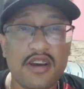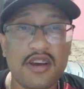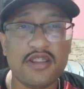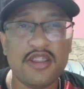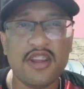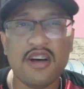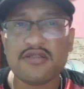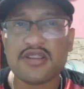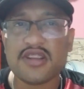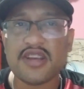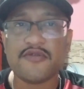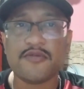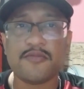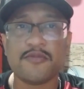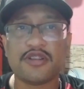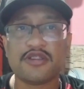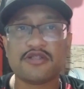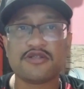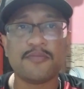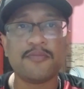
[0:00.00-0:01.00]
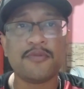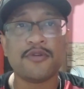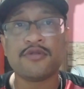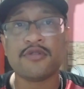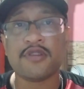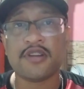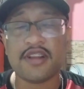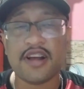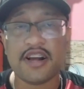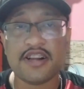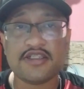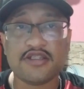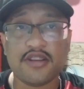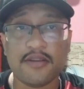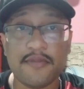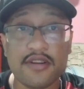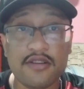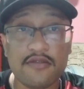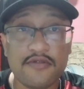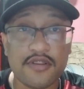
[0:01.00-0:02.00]
Não teve muitas oportunidades
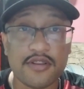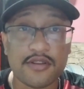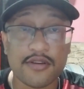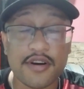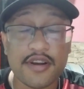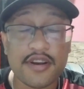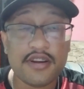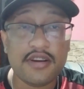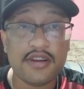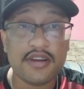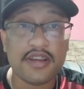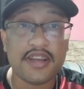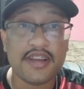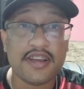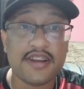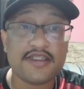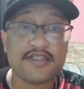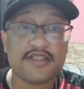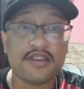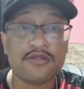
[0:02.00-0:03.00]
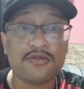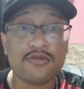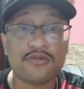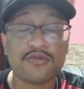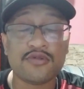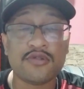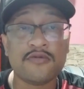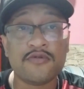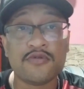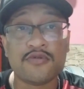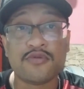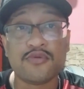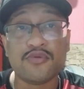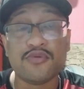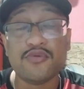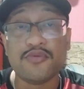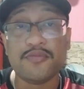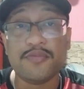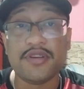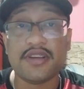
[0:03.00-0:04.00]
também no Vitória e ele acertou com o novo
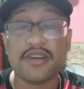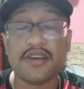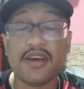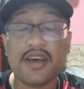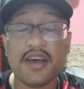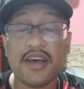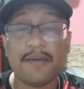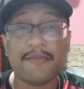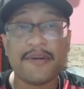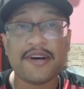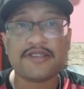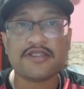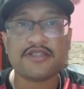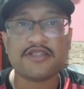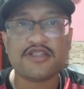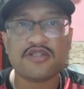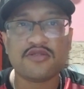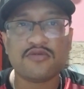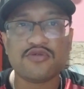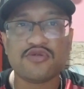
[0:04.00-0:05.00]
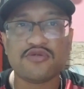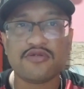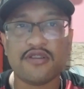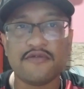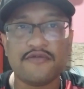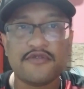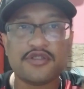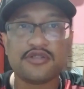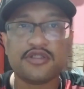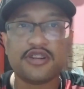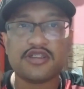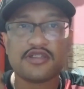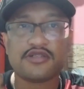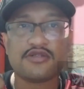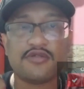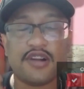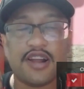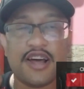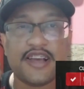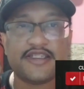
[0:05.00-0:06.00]
clube. Mas antes de continuar o vídeo, deixa
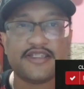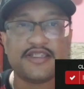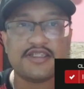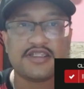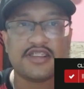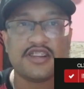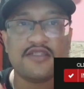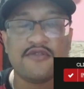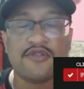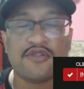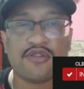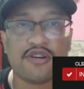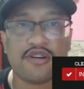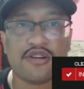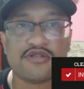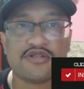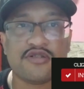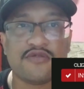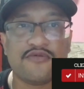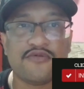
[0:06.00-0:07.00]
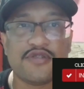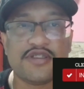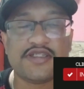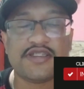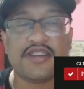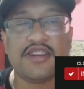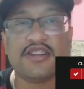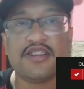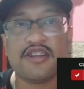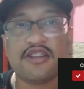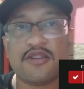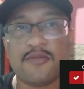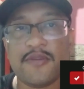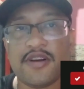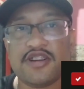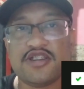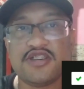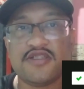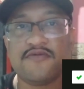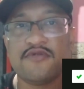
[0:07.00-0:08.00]
seu like, se inscreva no canal se não for inscrito e
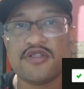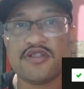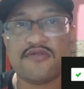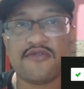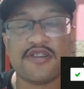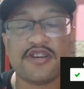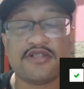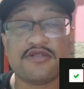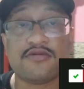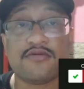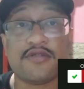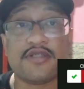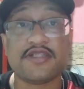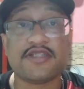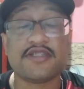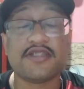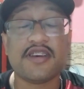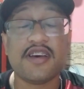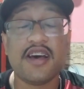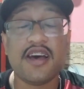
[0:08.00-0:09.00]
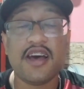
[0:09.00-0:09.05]
também ative as notificações.